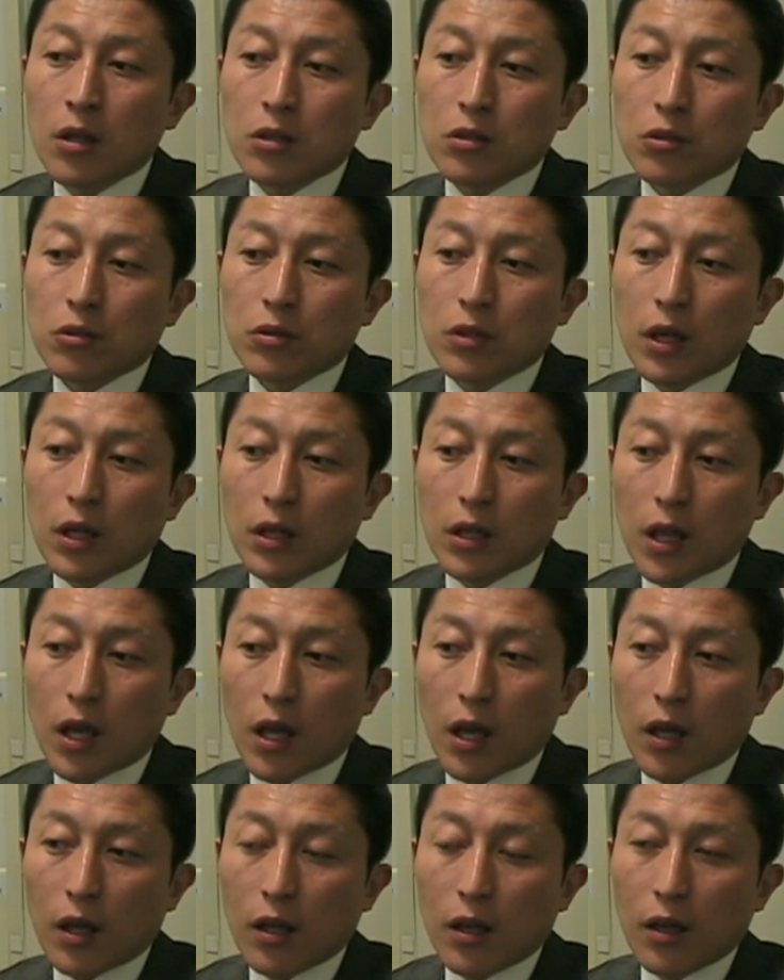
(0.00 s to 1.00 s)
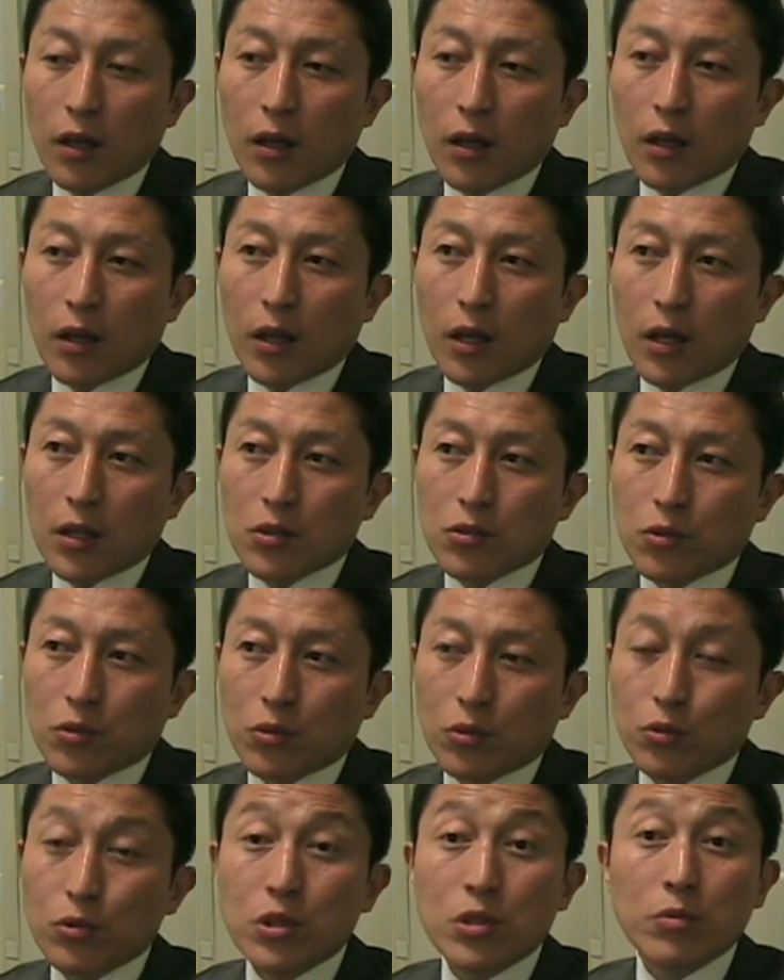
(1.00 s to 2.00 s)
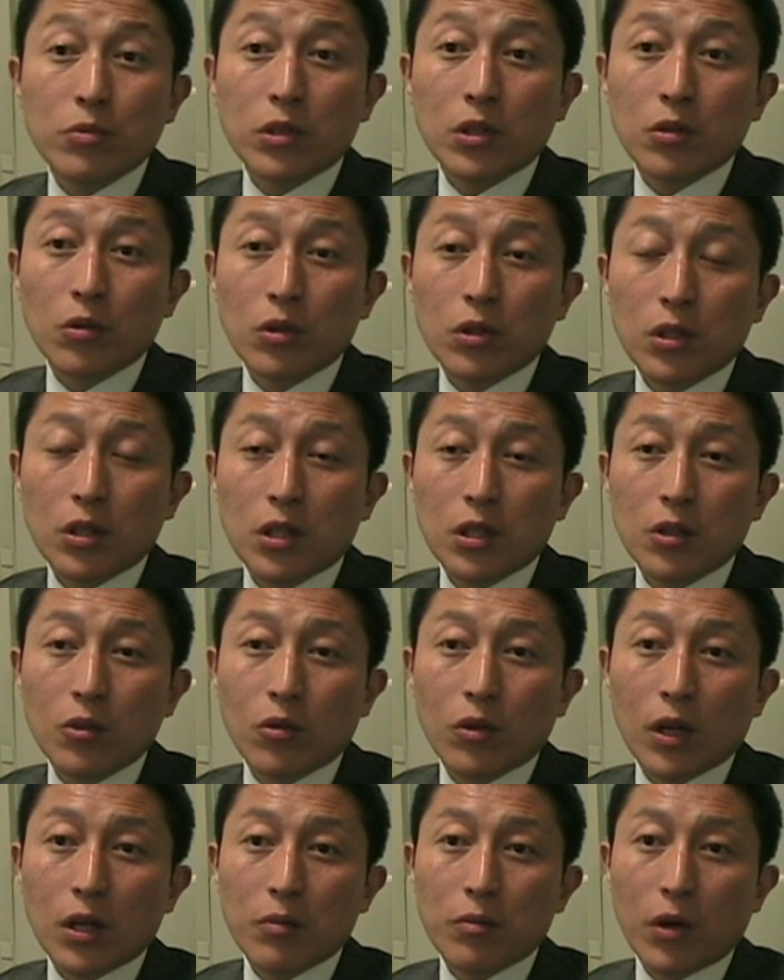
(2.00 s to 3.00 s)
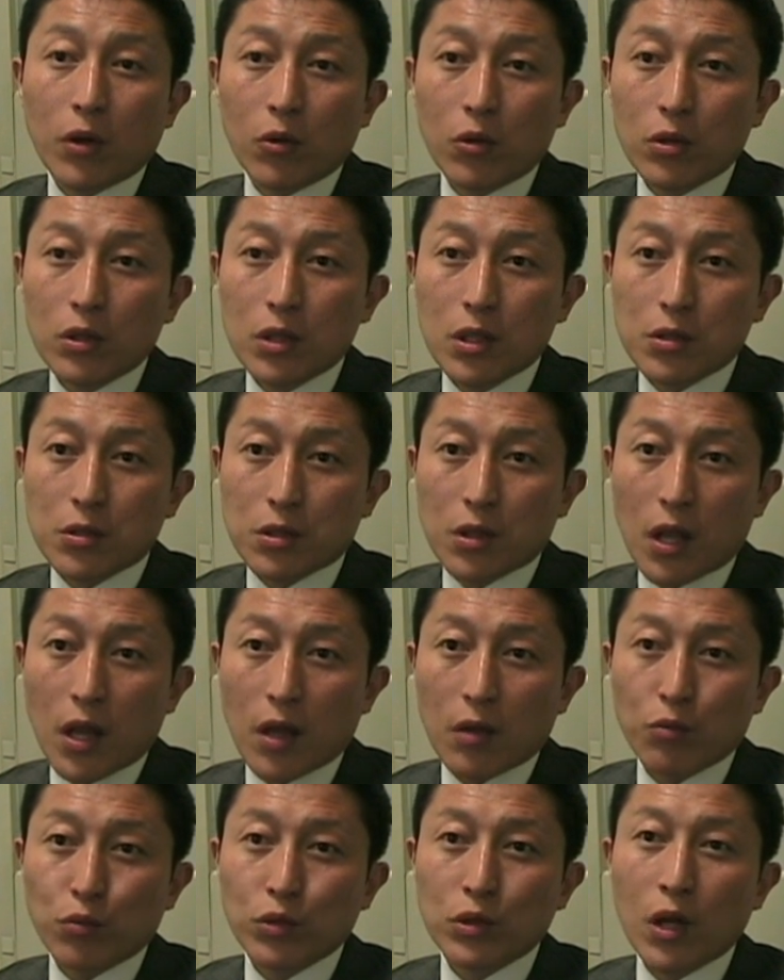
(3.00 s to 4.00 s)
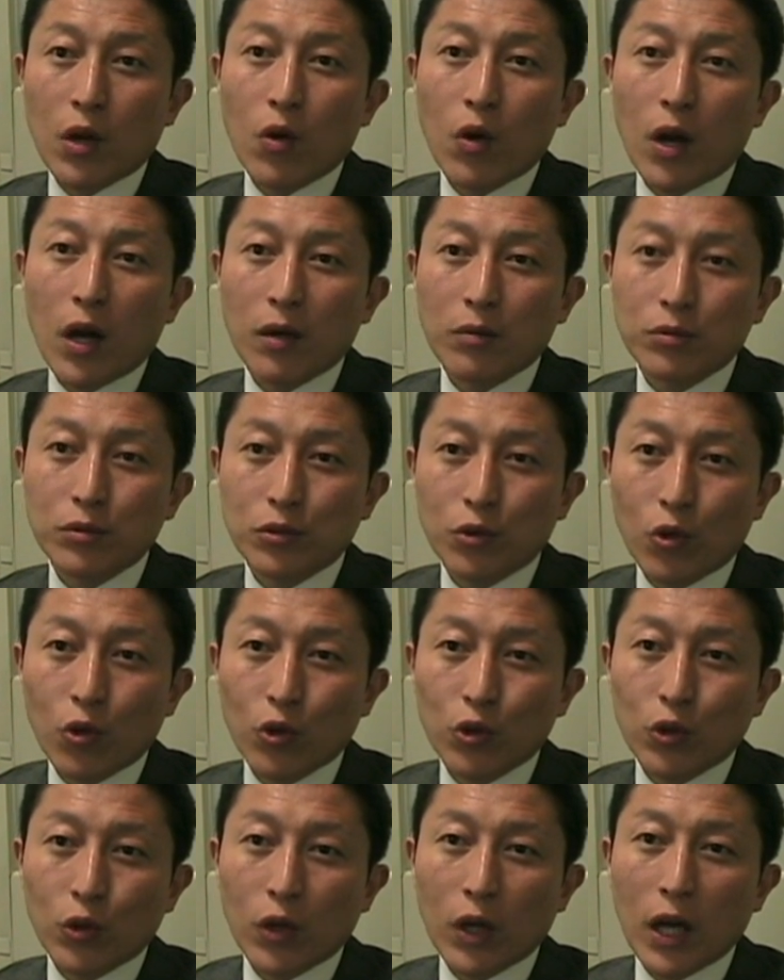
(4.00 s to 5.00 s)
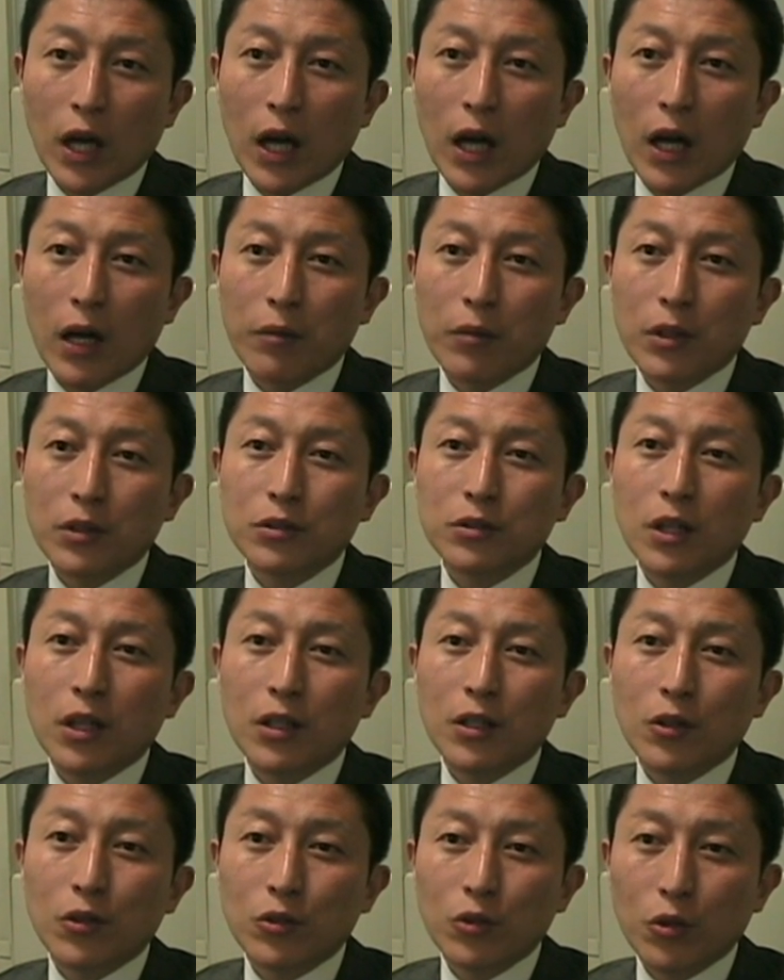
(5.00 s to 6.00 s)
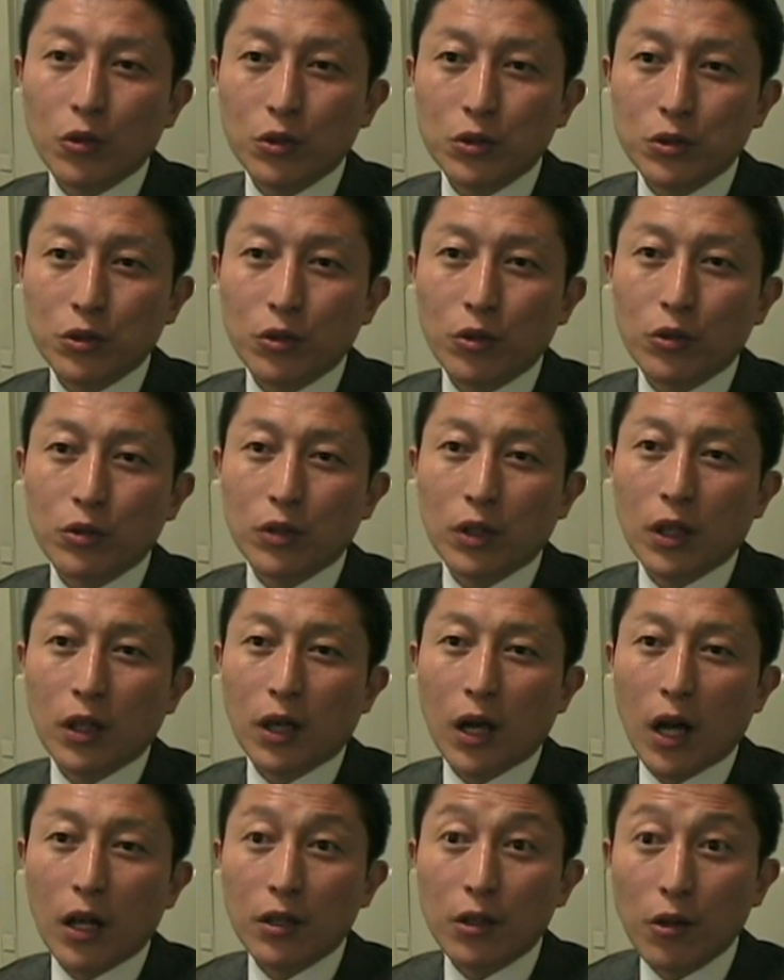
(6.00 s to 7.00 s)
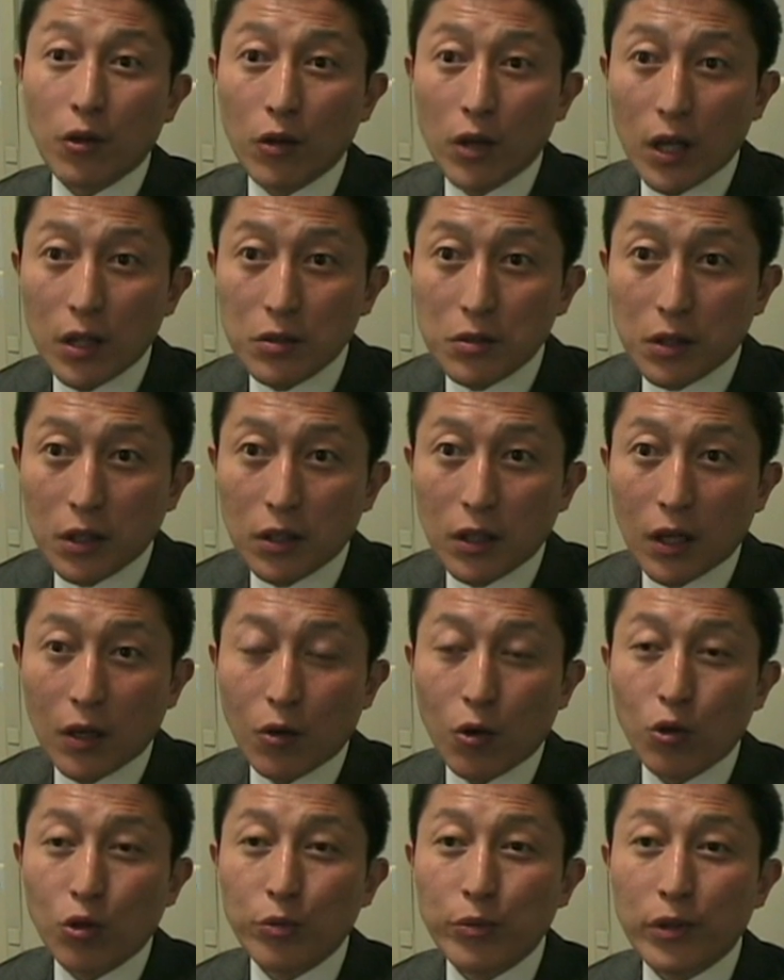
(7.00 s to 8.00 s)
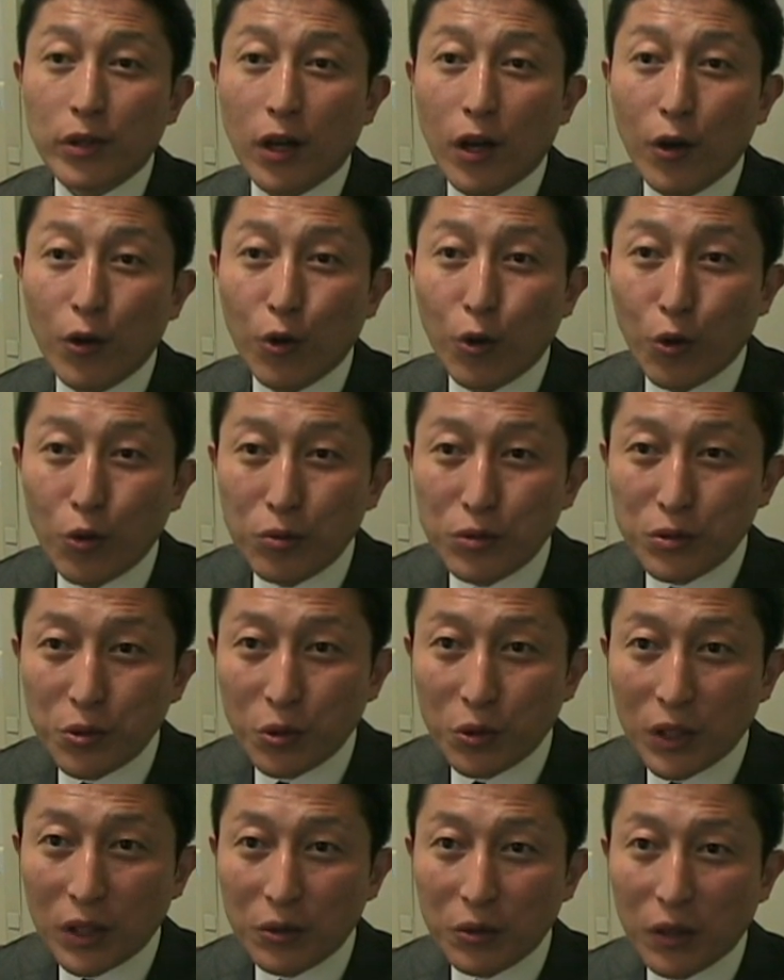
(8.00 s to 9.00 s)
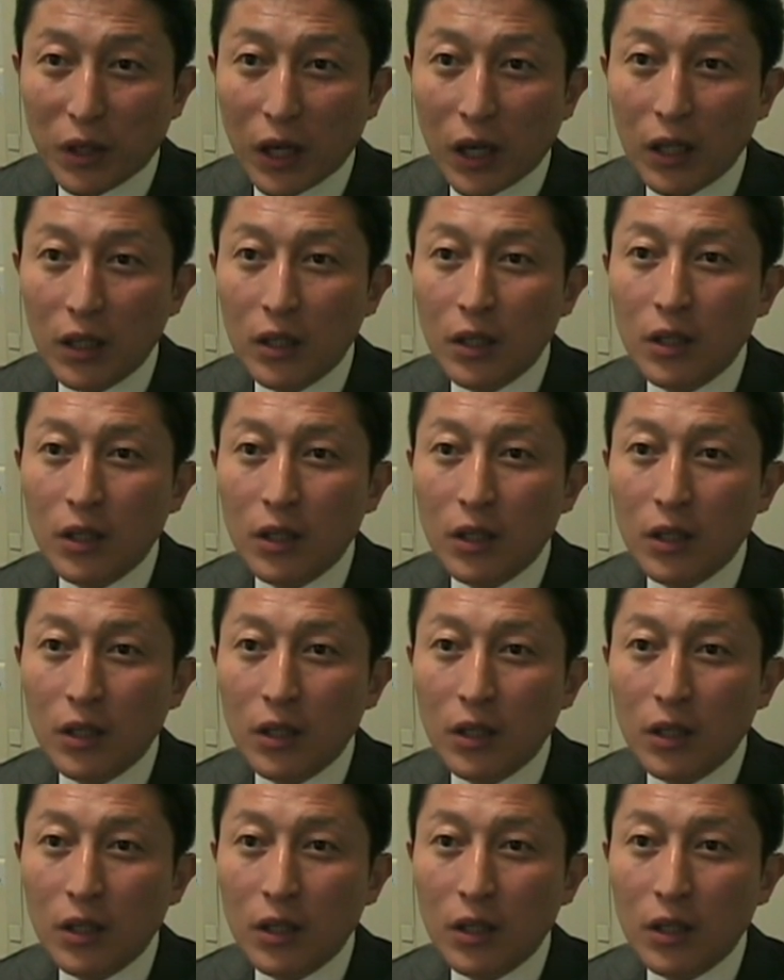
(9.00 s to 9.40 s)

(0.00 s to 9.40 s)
その中でやはりその内向きの議論が今多いですね無駄を省こうとか天下りをどうしようとか官僚をやっつけたら国民が喜びそうだとか、